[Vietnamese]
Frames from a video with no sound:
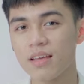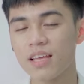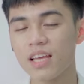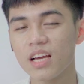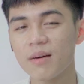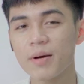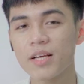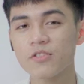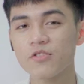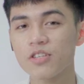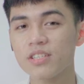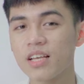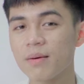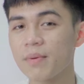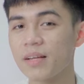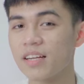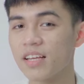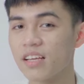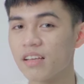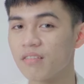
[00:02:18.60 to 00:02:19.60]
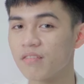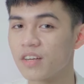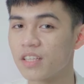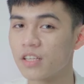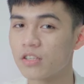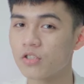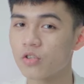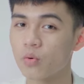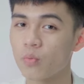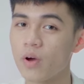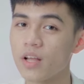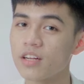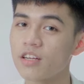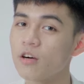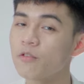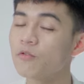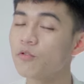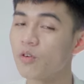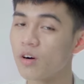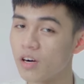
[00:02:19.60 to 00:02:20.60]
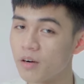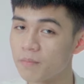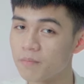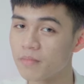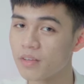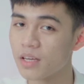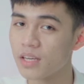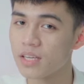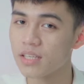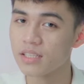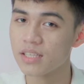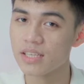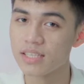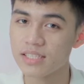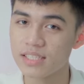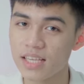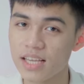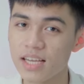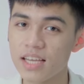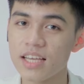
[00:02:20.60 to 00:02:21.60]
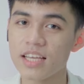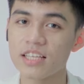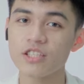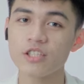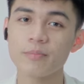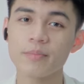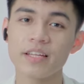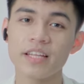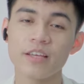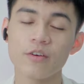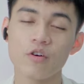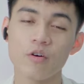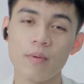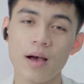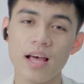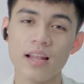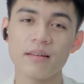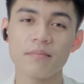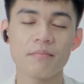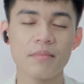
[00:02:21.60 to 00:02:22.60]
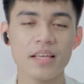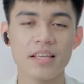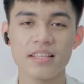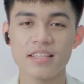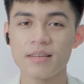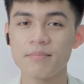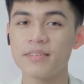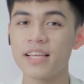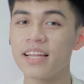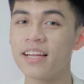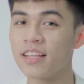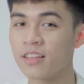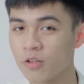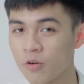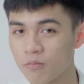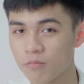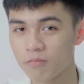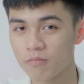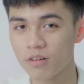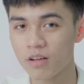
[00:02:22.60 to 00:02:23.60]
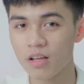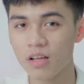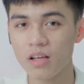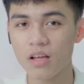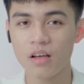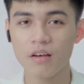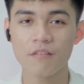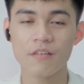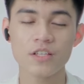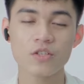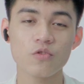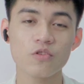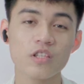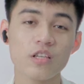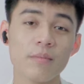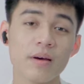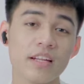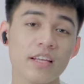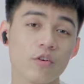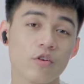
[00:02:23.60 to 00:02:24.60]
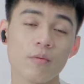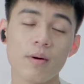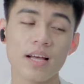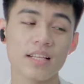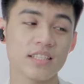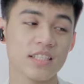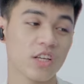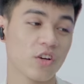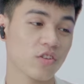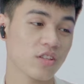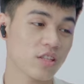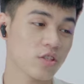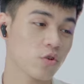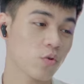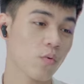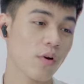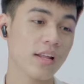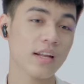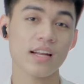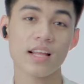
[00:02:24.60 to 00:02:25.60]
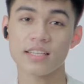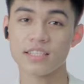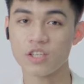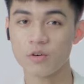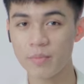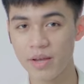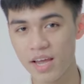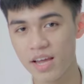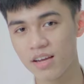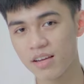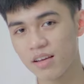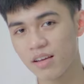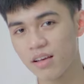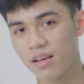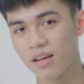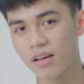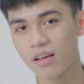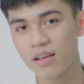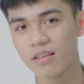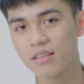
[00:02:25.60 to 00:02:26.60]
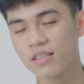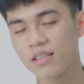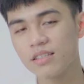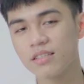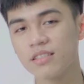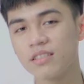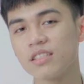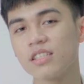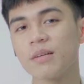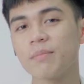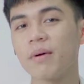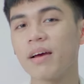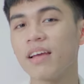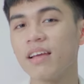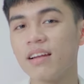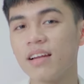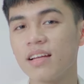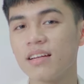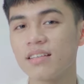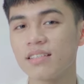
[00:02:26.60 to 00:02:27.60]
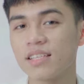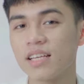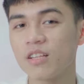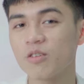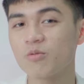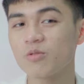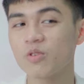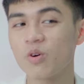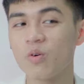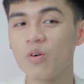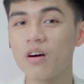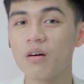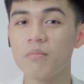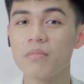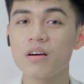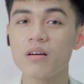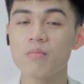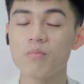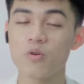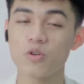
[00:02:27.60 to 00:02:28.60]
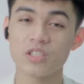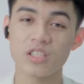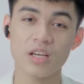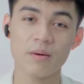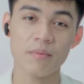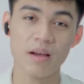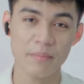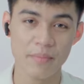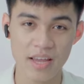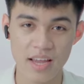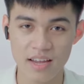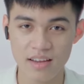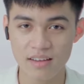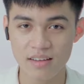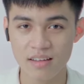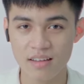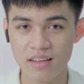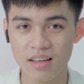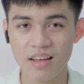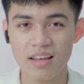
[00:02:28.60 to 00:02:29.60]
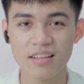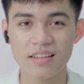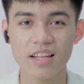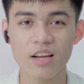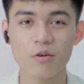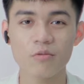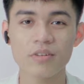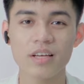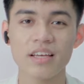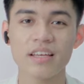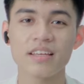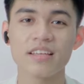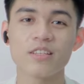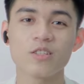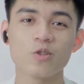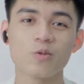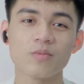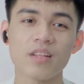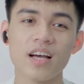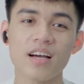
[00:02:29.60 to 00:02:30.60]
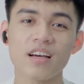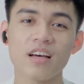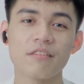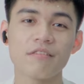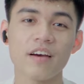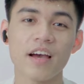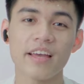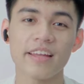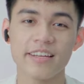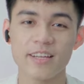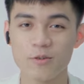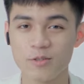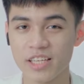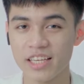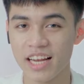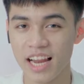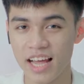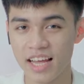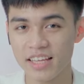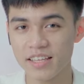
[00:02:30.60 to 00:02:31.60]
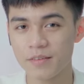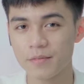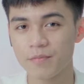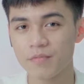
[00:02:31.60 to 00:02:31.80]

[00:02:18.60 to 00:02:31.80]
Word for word: Khi các bạn xuất ra màn hình với tần số quét không phù hợp thì sẽ khiến cho màn hình của bạn bị nhấp nháy liên tục Ví dụ như màn hình của bạn chỉ có tần số quét là 60Hz nhưng trên máy lại được set thông số ở mức 120Hz thì lúc này chúng ta cần phải điều chỉnh lại.